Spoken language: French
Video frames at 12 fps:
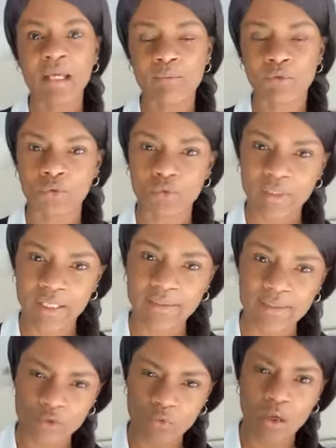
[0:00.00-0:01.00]
camerounais
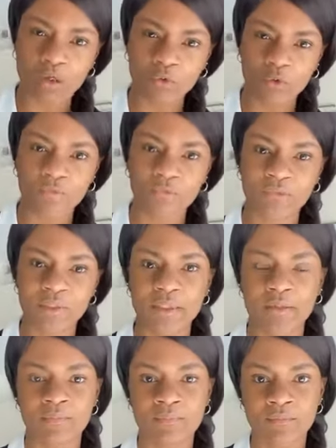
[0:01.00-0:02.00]
qui sont en conflit
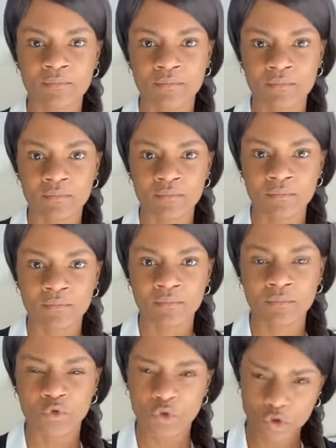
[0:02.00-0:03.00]

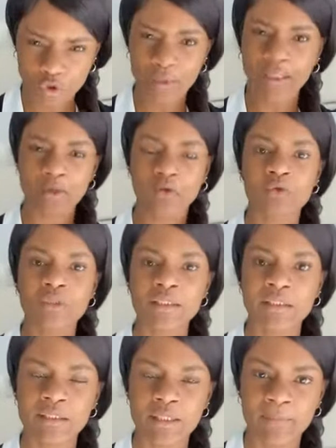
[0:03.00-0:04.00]
de se
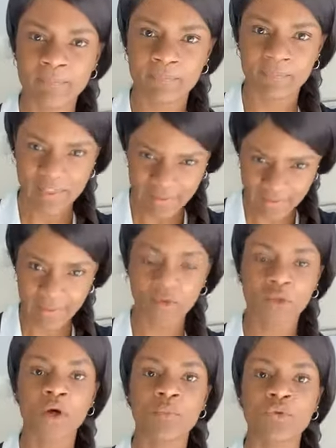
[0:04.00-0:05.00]
réconcilier, c'est
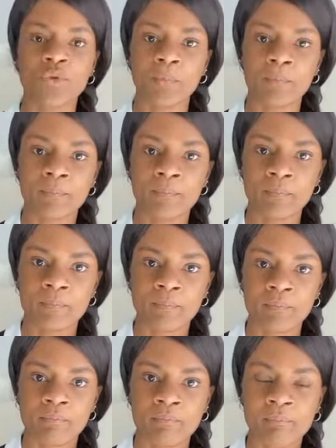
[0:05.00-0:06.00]
tant mieux.
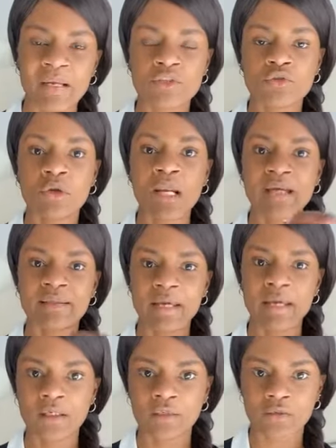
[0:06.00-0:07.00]
Parce que la
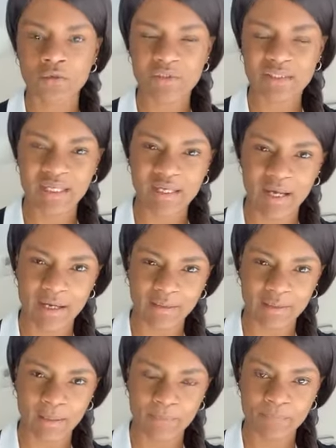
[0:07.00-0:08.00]
guerre ne sert à
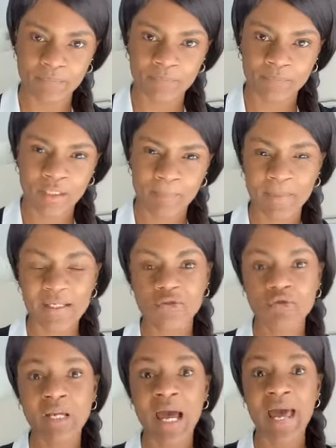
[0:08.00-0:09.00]
rien. Parce
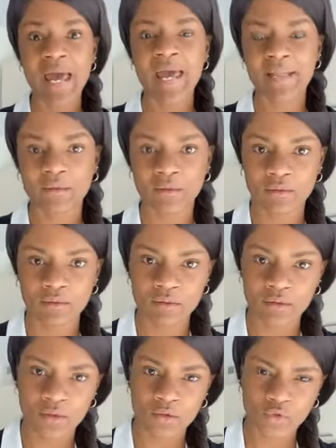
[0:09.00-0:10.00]
que la haine
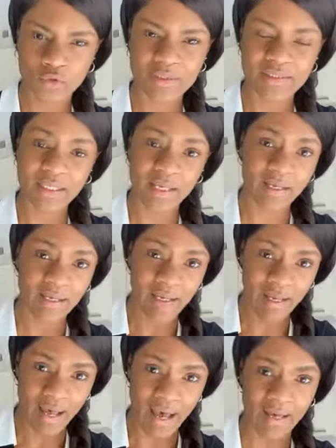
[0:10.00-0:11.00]
ne sert
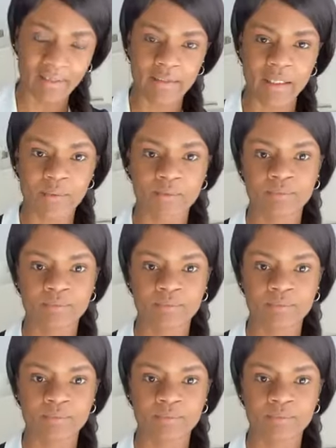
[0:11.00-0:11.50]
à rien.